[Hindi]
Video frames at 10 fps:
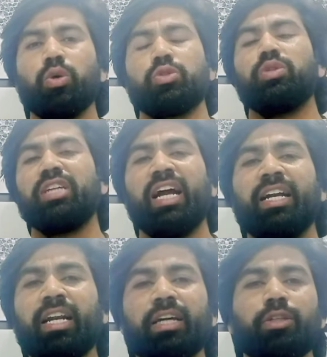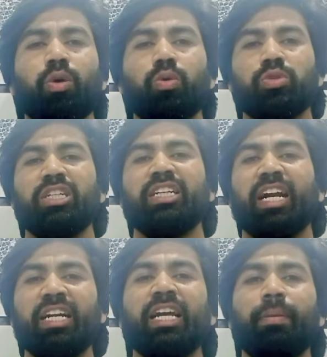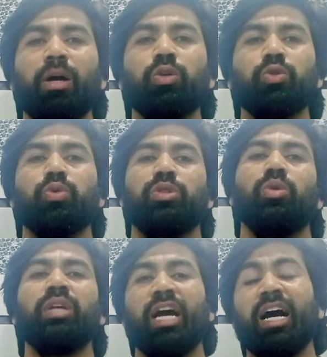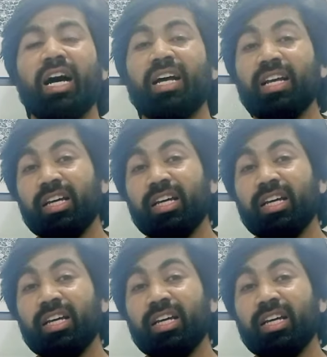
उसको चलाने लगते हो और उसकी ठंडी हवा को सोचते हो कि हाँ